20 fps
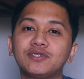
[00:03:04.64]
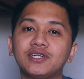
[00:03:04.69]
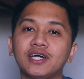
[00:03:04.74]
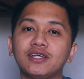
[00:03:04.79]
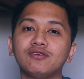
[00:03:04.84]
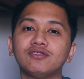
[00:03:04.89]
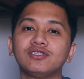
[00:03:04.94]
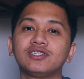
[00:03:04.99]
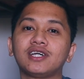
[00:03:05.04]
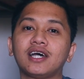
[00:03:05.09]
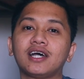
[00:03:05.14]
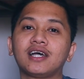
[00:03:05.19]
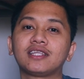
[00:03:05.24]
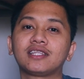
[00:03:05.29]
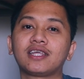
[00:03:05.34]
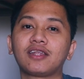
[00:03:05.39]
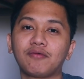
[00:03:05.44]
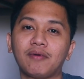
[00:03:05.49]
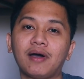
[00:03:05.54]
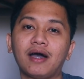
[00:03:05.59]
siya dun sa
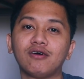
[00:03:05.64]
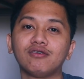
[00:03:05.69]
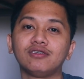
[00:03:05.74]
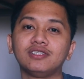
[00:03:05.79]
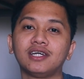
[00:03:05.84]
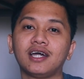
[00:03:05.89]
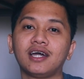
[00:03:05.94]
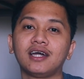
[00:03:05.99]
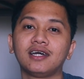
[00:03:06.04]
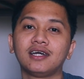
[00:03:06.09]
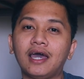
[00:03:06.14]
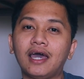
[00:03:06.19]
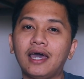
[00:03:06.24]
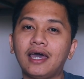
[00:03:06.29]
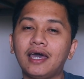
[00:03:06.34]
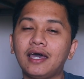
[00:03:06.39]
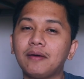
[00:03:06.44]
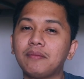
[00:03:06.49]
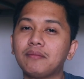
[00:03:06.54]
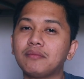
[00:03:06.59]
trabaho niya,
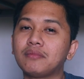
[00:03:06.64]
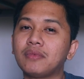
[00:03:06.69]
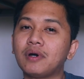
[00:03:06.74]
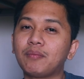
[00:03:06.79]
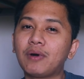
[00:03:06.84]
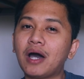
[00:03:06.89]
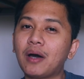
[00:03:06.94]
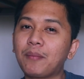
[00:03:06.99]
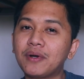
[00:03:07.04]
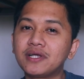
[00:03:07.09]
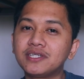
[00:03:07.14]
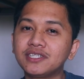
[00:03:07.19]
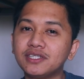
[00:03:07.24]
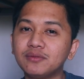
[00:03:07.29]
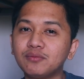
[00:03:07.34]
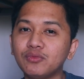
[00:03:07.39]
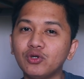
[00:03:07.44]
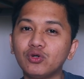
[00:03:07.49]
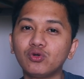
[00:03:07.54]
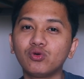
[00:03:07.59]
eh
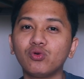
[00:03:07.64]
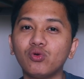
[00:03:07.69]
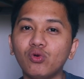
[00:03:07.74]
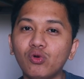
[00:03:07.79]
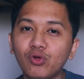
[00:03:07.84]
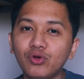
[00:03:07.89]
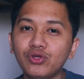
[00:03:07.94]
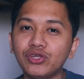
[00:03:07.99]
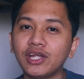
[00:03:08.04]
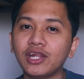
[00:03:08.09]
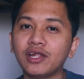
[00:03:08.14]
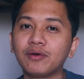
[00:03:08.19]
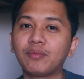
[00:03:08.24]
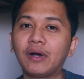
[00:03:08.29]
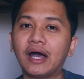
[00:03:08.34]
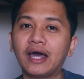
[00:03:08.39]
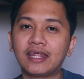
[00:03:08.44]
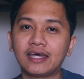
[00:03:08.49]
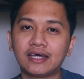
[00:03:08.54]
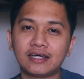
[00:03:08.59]
mapapansin mo yung ulo niya na
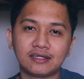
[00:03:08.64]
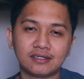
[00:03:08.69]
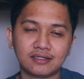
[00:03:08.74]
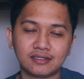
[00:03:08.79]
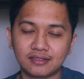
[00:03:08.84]
parang,